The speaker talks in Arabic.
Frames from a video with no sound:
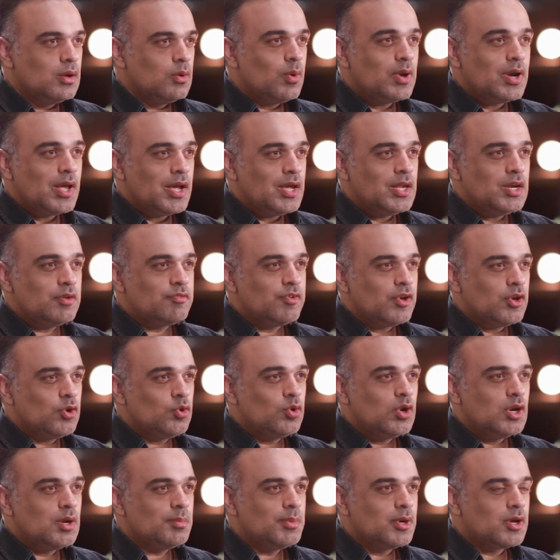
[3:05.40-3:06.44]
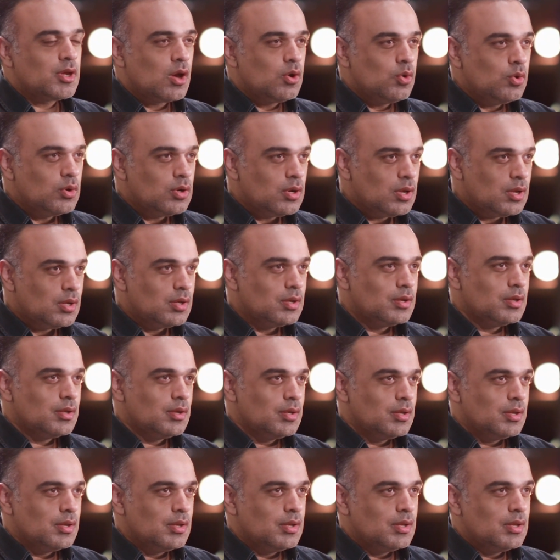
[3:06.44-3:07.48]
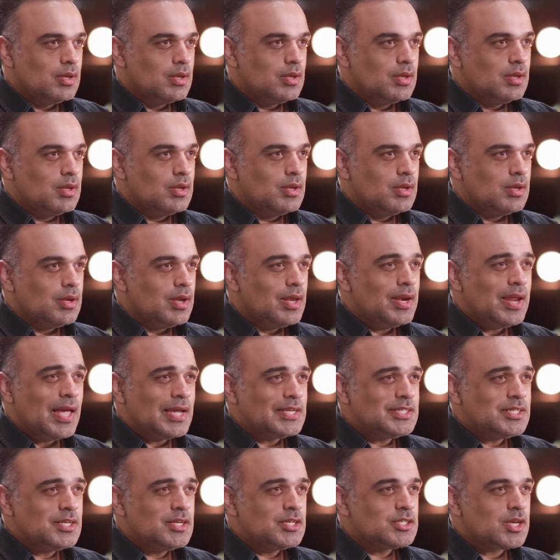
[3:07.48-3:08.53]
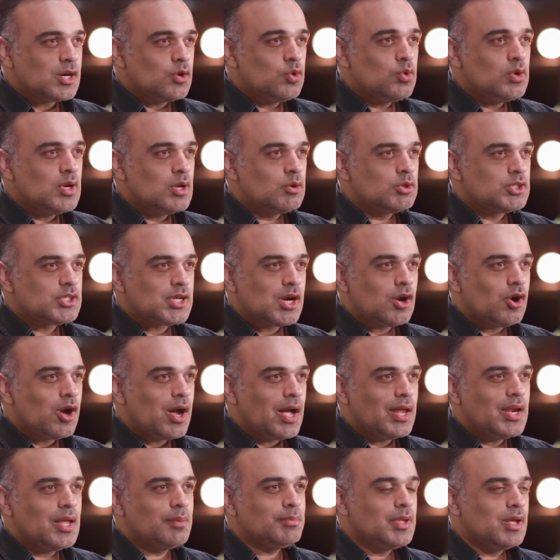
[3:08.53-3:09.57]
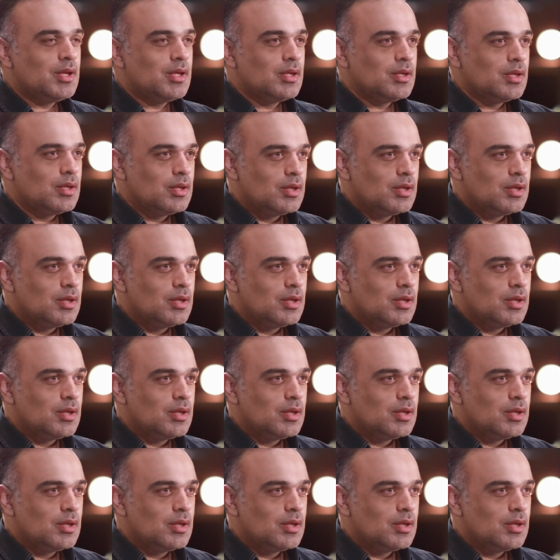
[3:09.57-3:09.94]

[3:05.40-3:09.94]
وأنا عيني في عيون اللي بيكرهونا اللي عايزين يسرقونا ويسرقوا أحلامنا